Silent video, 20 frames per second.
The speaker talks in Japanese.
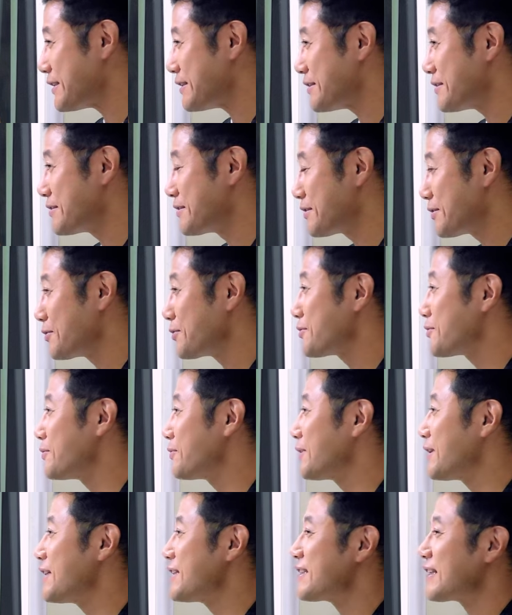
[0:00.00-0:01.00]
い事業承
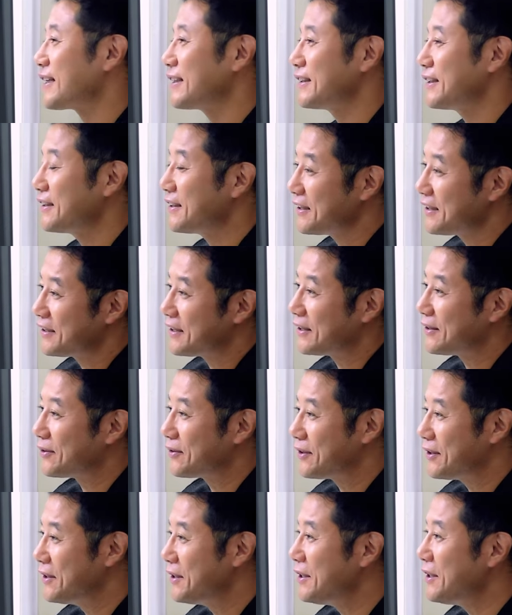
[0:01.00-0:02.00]
継者が出てきた
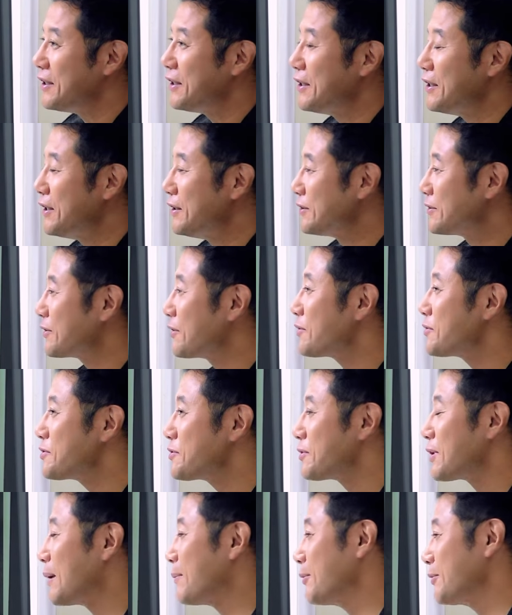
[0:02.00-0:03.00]
時にその
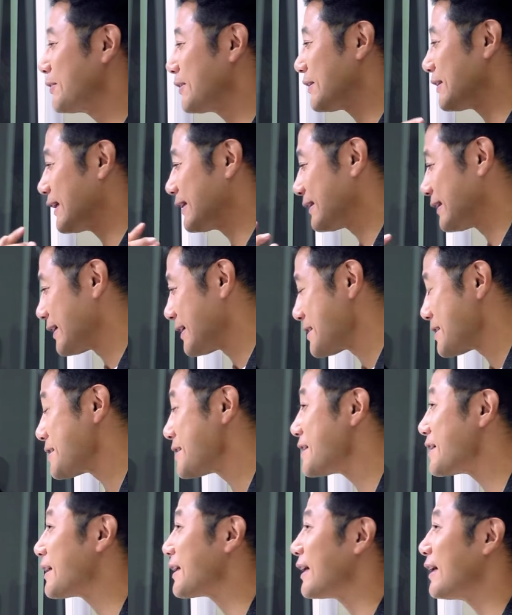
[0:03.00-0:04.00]
人が持ってる新し
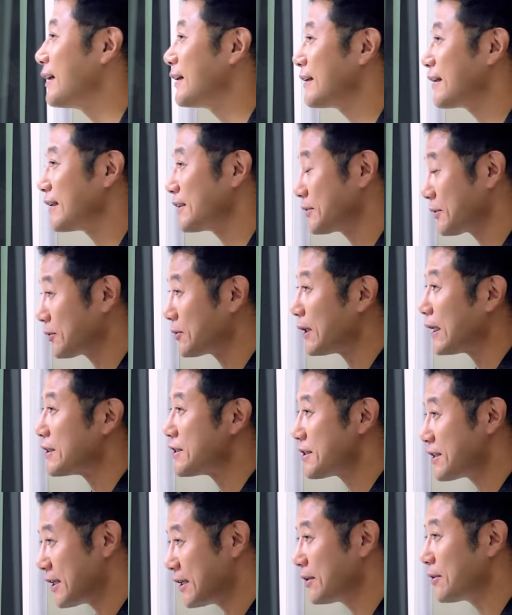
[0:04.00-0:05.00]
い感覚とか
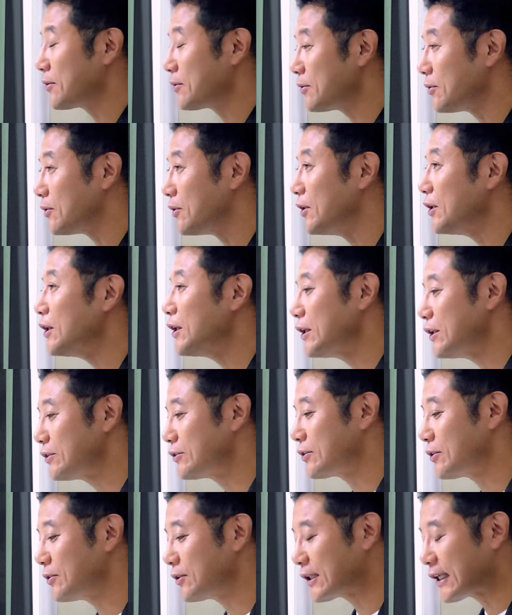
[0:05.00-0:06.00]
視点と
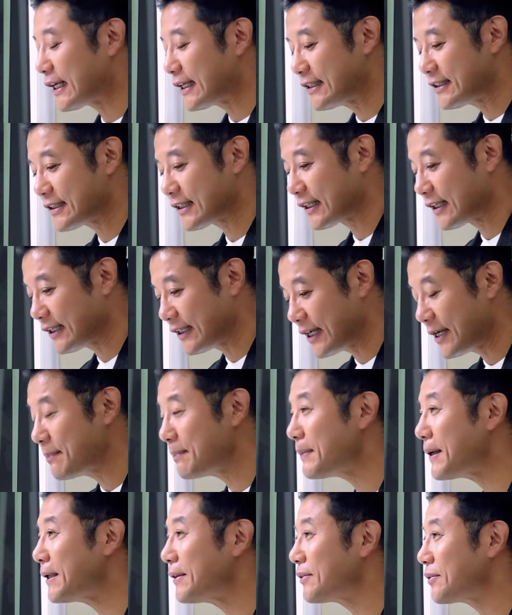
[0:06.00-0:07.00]
その会社が連
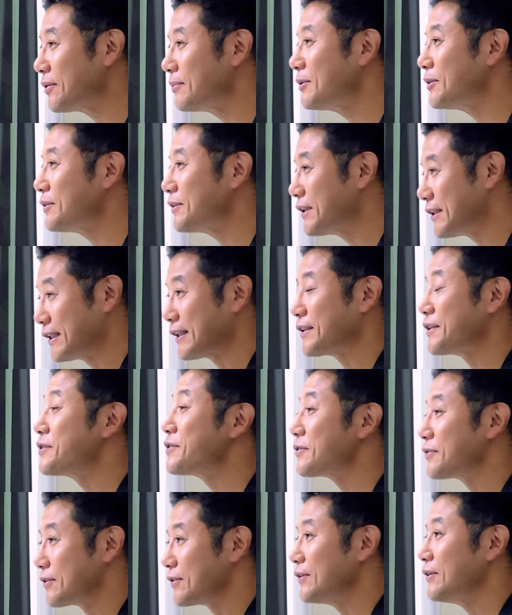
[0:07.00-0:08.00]
綿と持ってた技
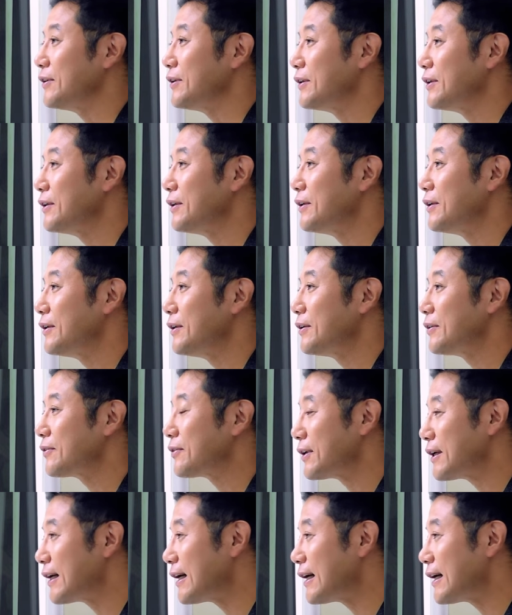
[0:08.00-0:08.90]
術それ